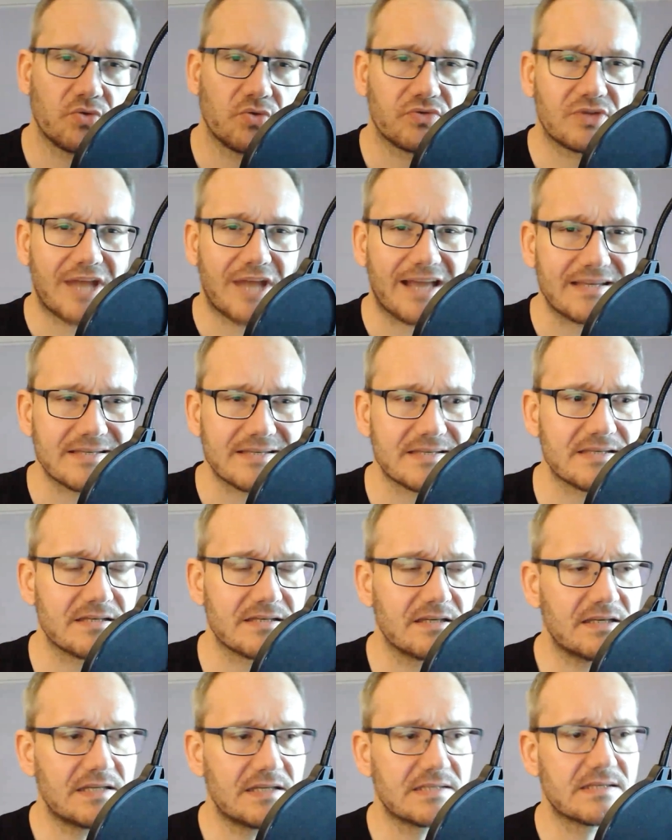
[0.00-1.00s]
Und
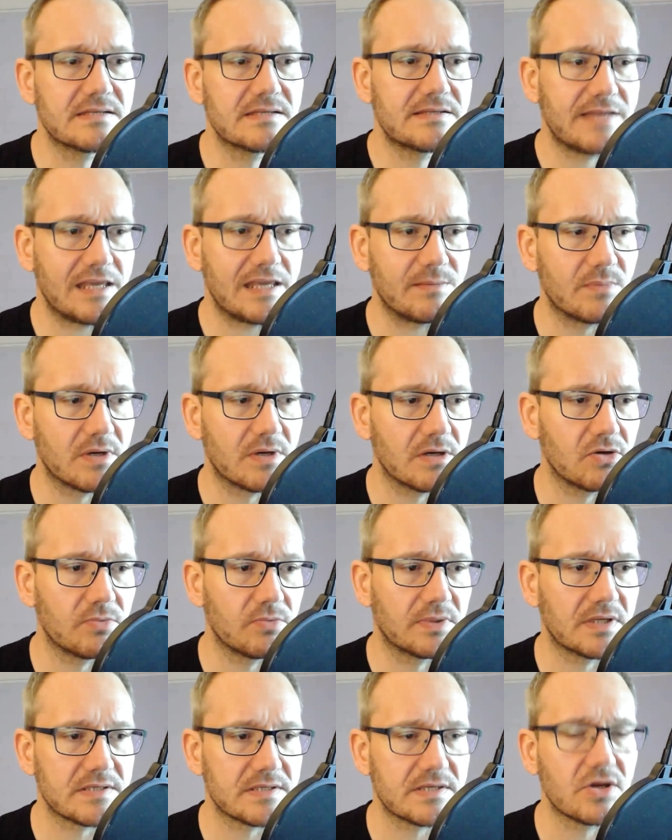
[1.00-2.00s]
das ist das Thema,
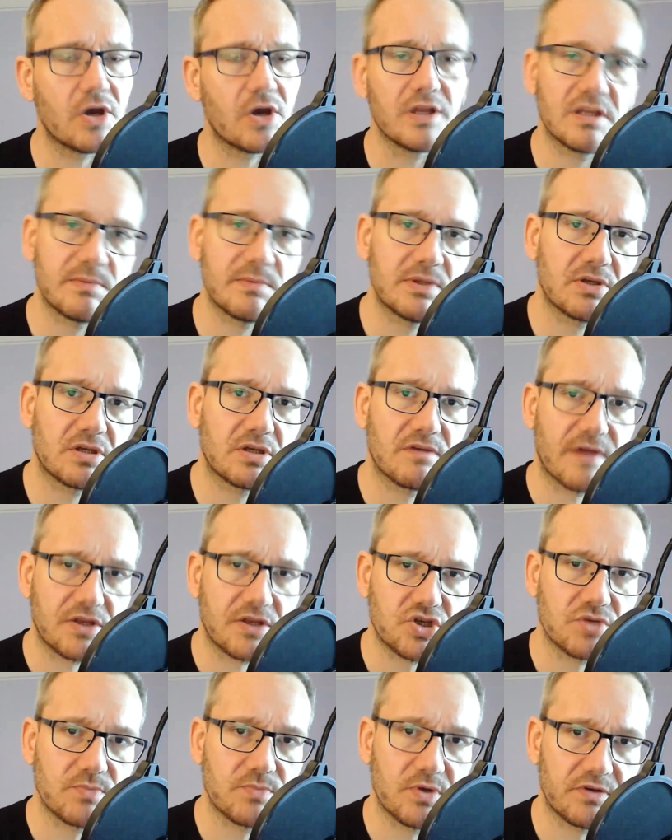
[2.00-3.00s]
über das ich heute mit euch
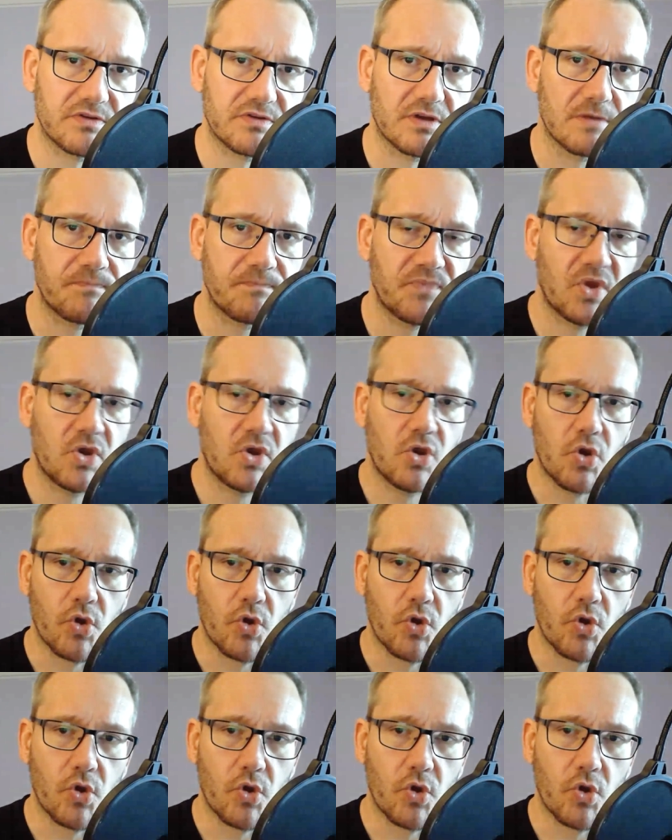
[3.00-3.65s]
quatschen möchte.